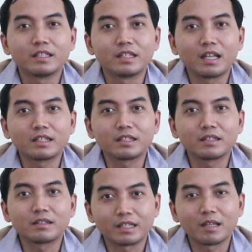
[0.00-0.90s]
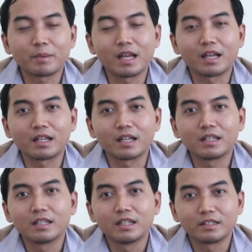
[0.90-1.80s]
yang kita PHK
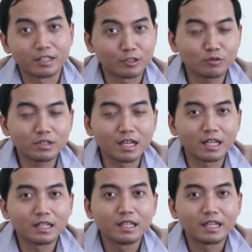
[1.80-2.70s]
dan itu salah.